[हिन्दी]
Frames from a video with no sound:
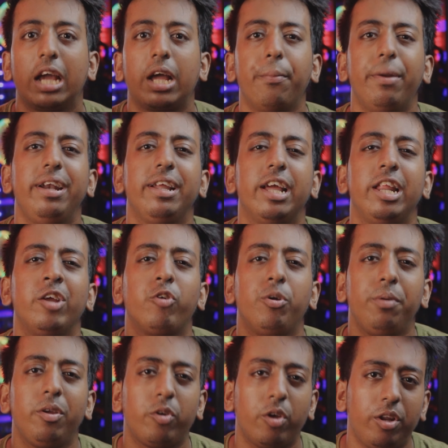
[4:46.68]
कमेंट करिए
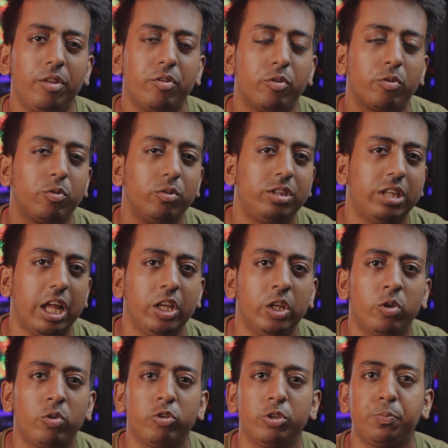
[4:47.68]
कोई भी क्वेरीज हो कुछ
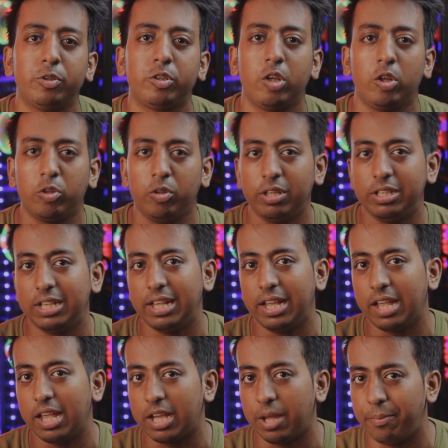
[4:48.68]
जानना हो कुछ पूछना हो तो नीचे
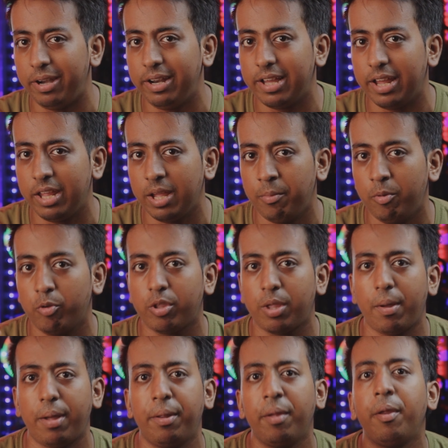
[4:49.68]
जाके कमेंट करिए हम लोग
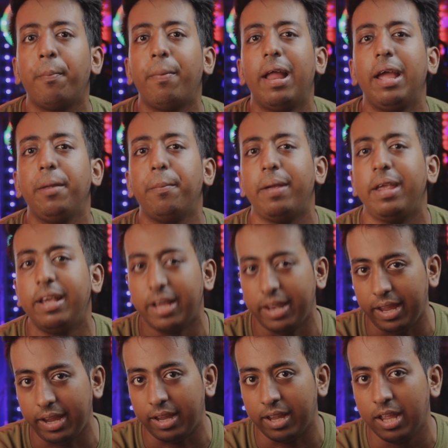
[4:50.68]
उसके बारे में रिप्लाई भी
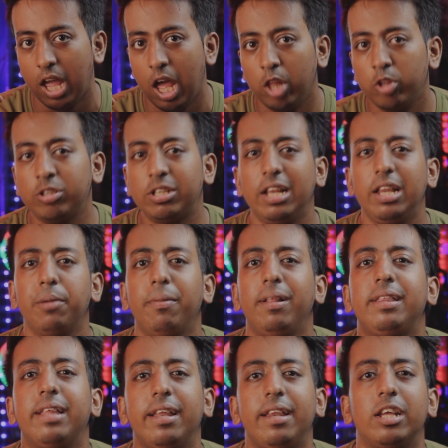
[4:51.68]
करेंगे तो चलिए
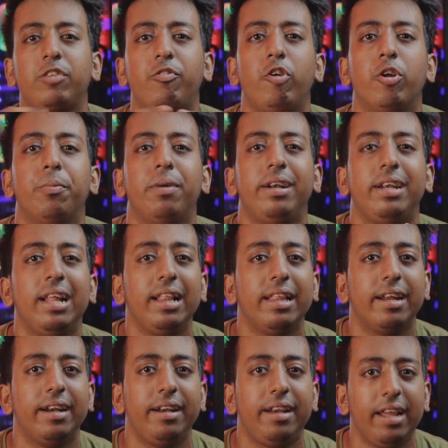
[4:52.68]
मिलते हैं नेक्स्ट वीडियो में टिल
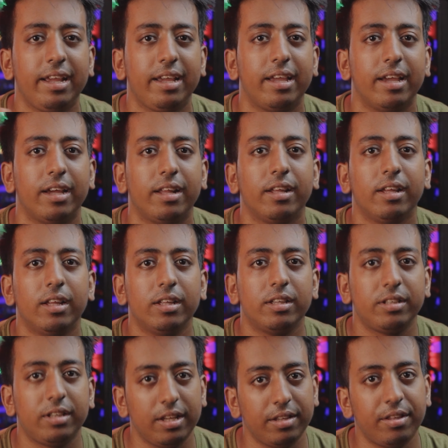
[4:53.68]
देन टेक केयर
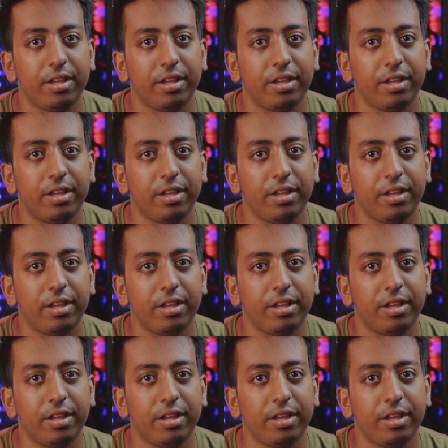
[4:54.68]
स्टे